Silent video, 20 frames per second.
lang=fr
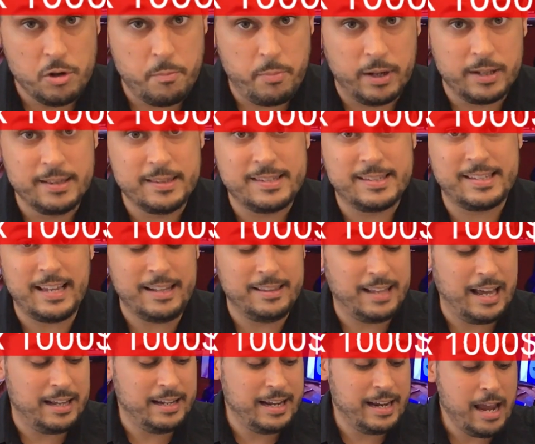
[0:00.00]
bonne dizaine
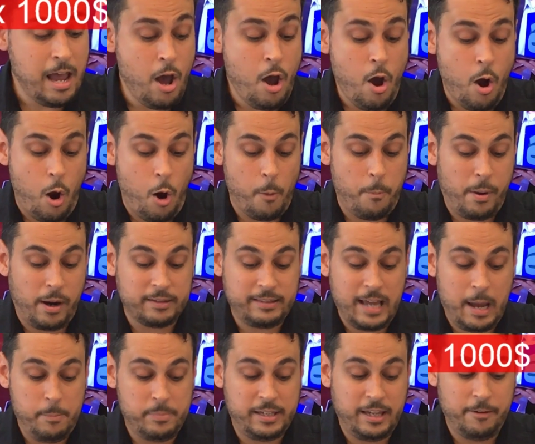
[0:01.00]
d'années. Un
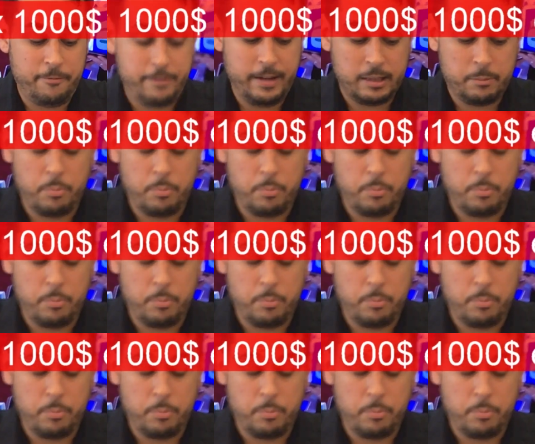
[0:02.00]
portable qui est fait